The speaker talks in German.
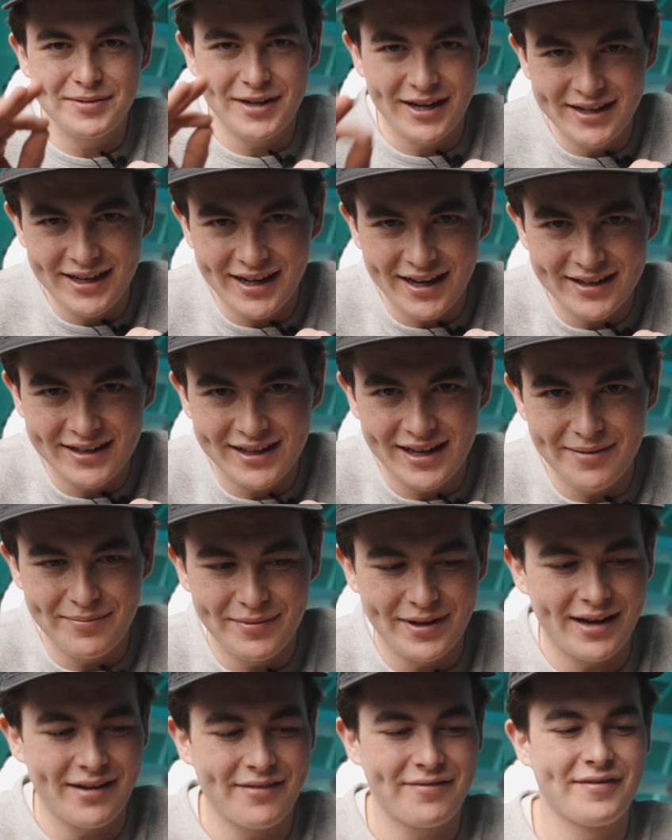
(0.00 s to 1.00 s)
mit an die Hand geben
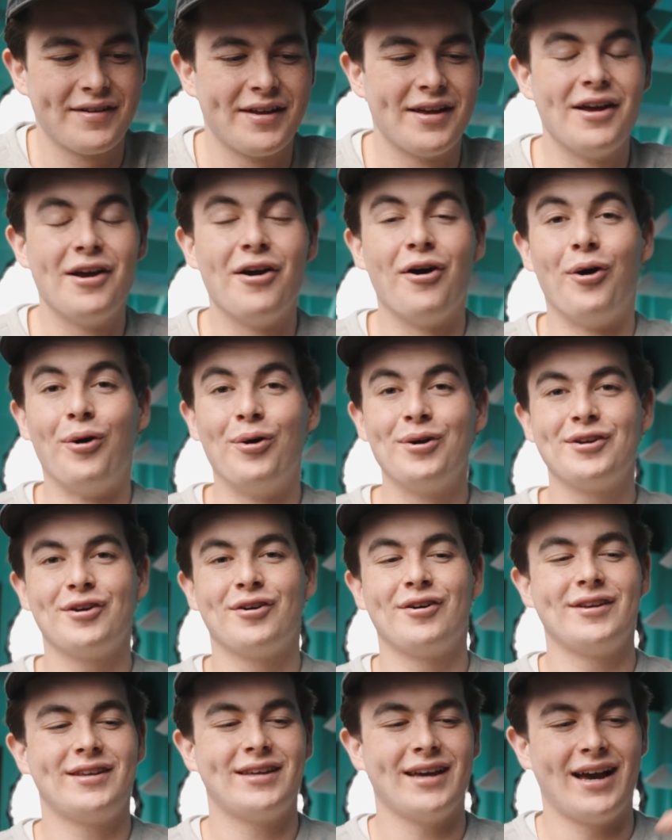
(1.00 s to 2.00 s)
darf, holt
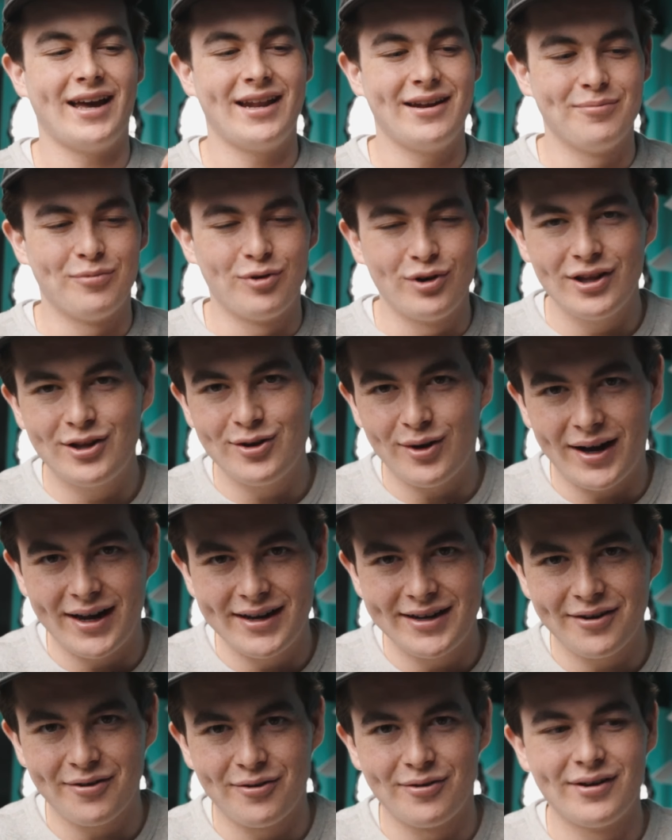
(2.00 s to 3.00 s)
euch eine
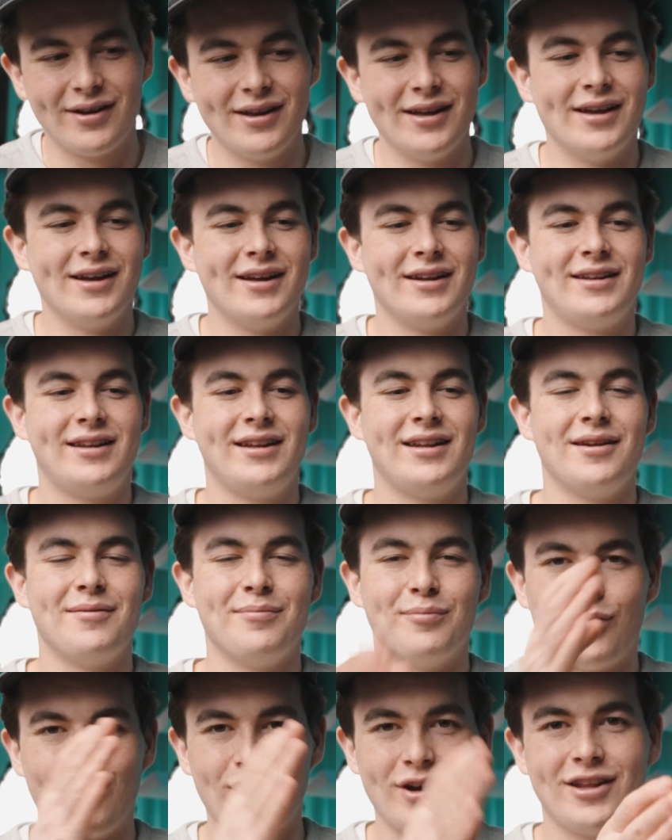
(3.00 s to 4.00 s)
Monitorhalterung, die
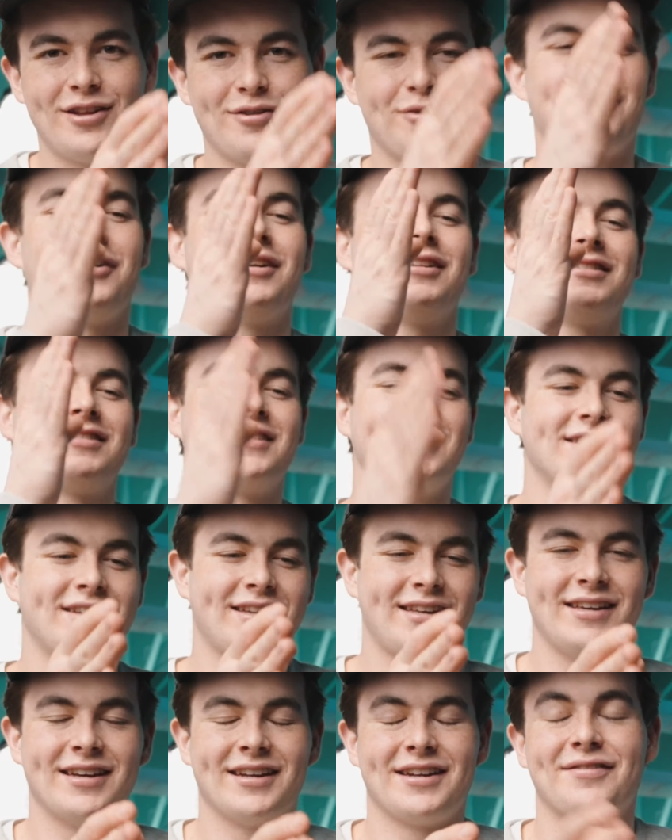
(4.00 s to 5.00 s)
den Monitor
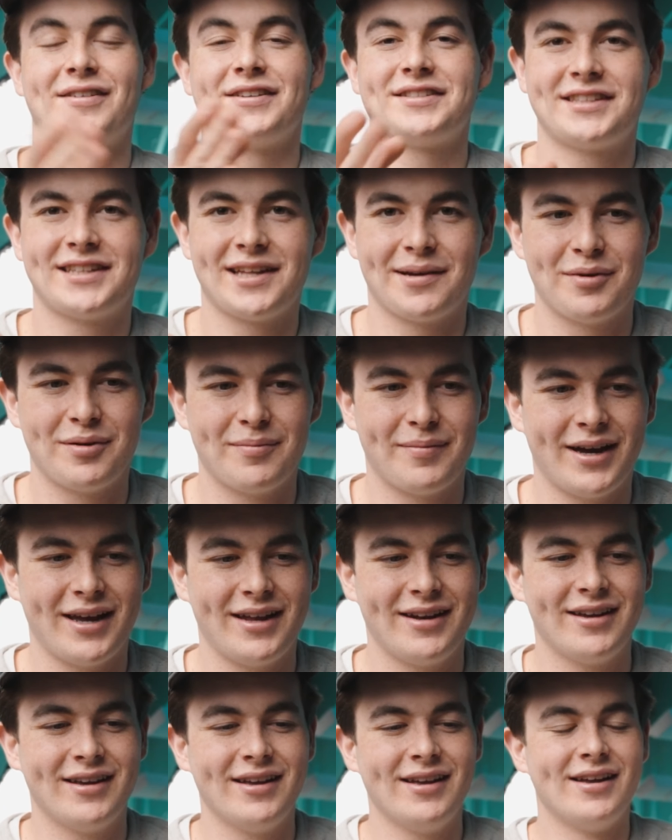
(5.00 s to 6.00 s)
zentriert. Was ich damit
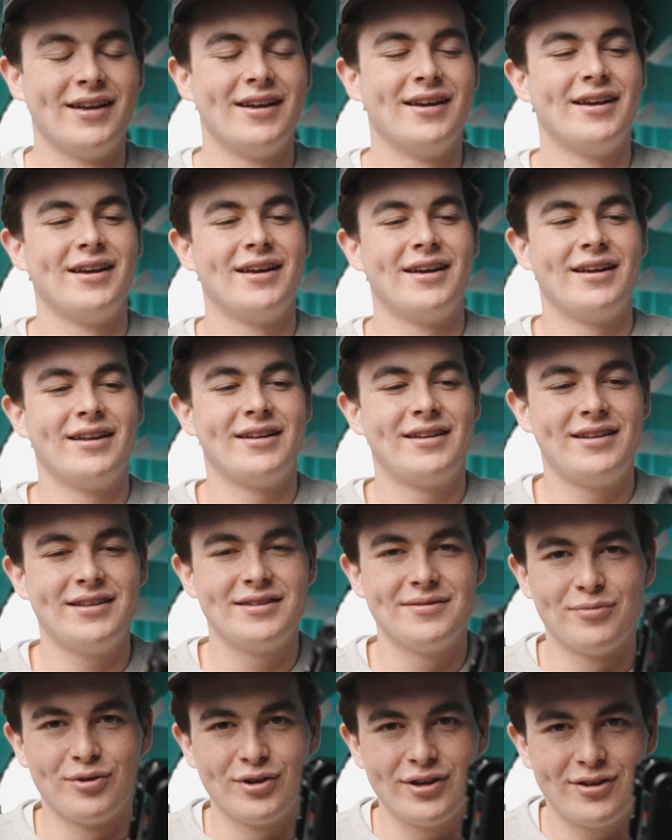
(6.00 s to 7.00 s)
meine,
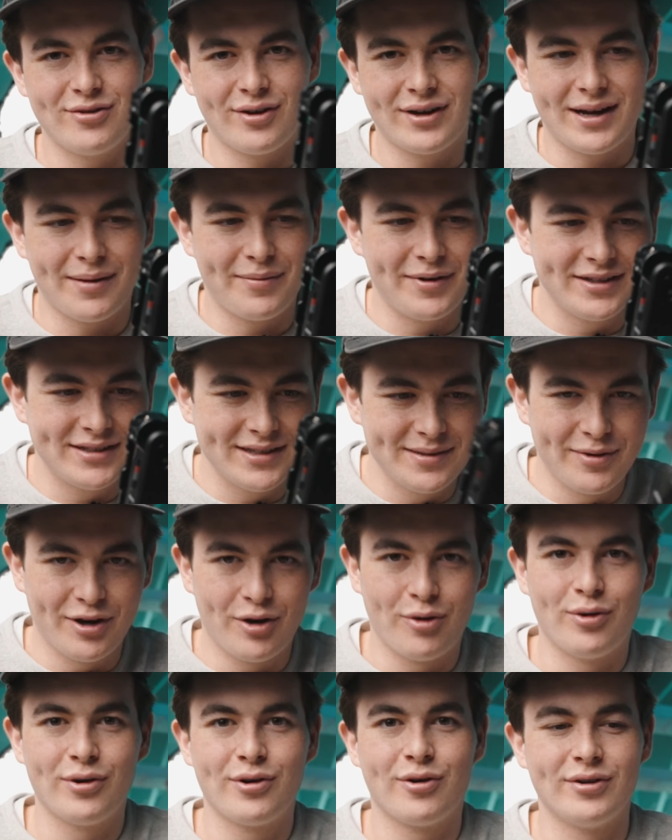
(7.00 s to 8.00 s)
diesen Monitor kann man jetzt immer
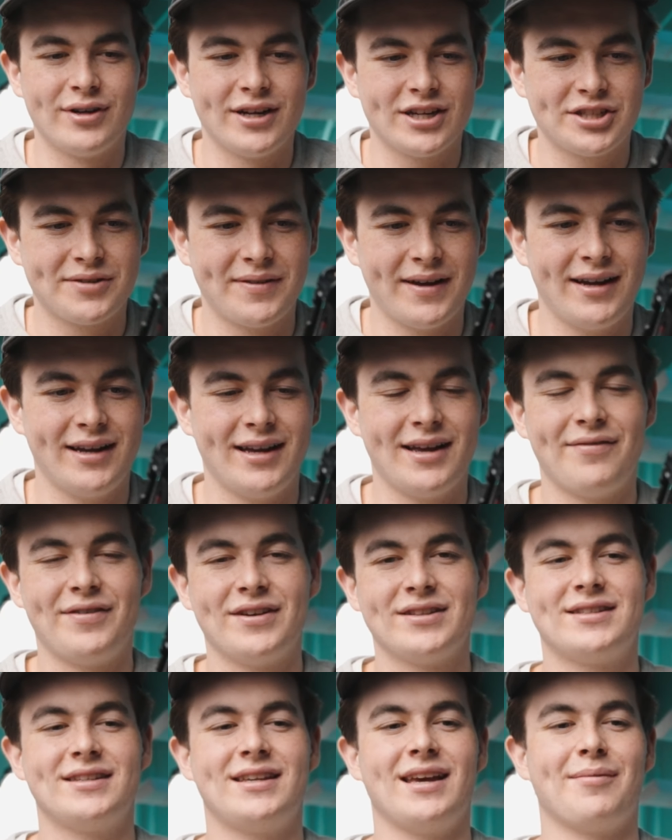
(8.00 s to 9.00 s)
hoch und runter schwenken, er
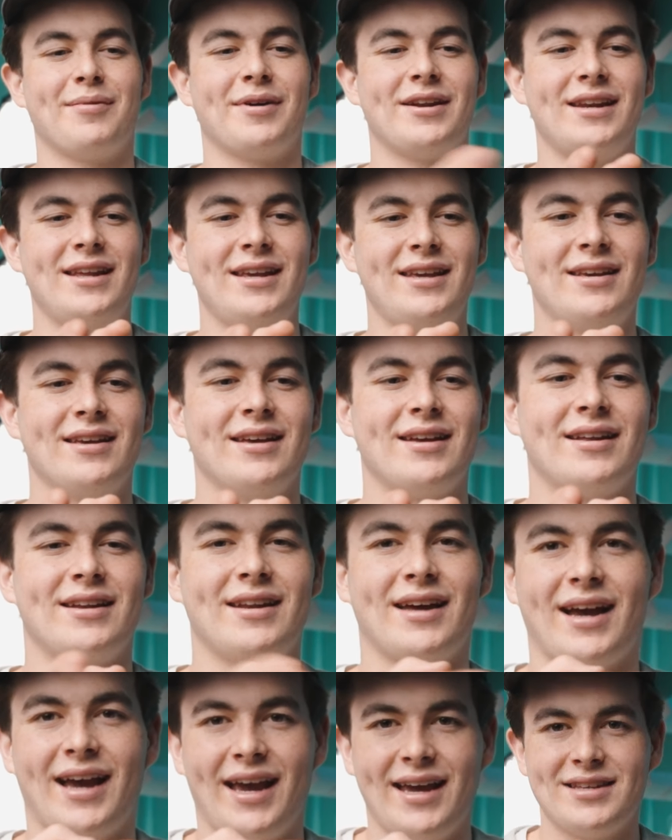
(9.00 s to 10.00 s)
wird sich aber nicht
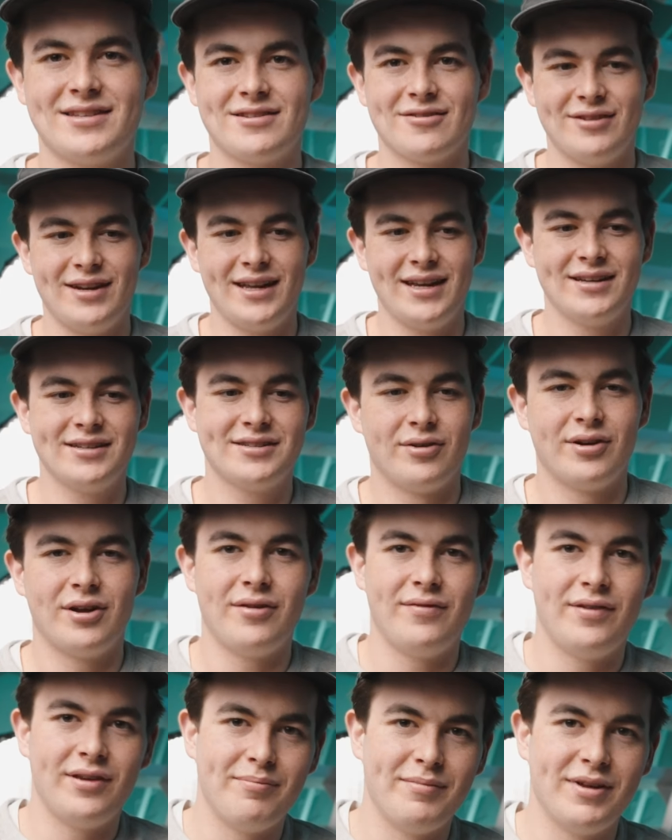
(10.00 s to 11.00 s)
nach rechts und links oder
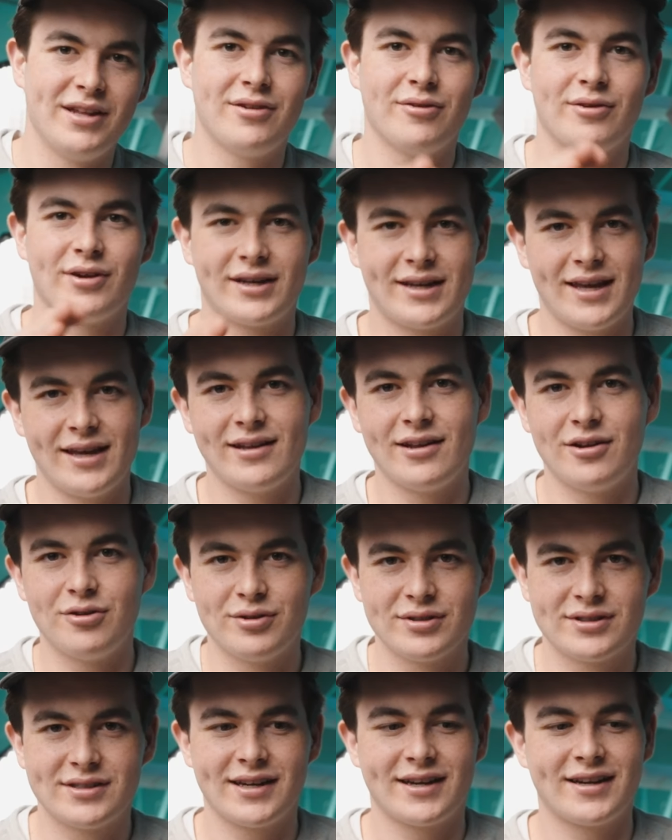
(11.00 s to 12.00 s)
irgendwie mit oder gegen den
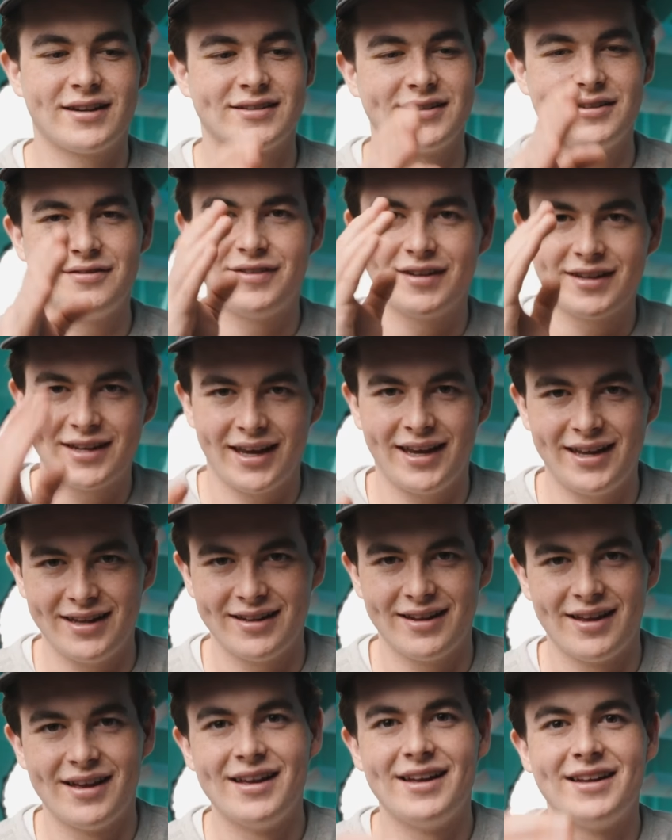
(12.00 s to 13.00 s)
Uhrzeigersinn verdrehen.
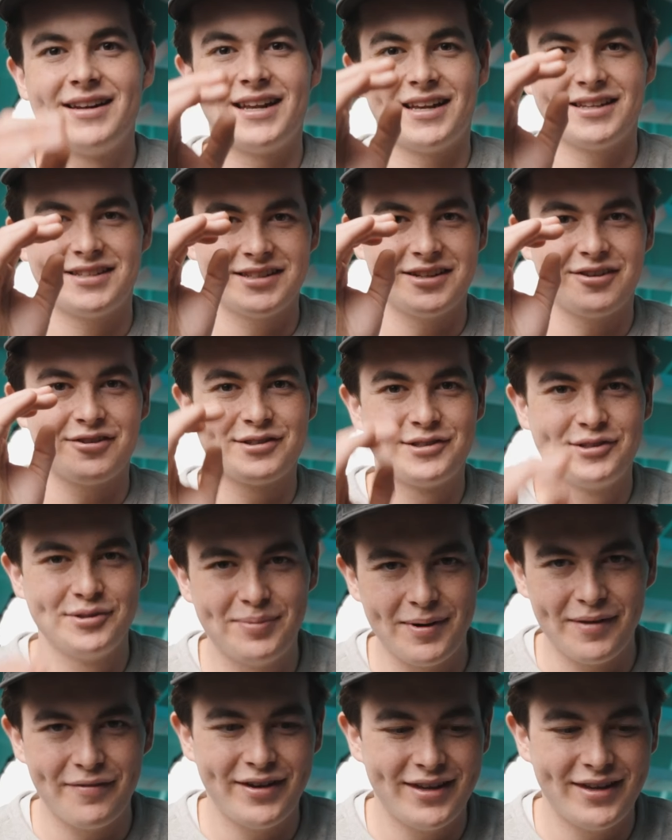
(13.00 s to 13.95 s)
Das ist auch super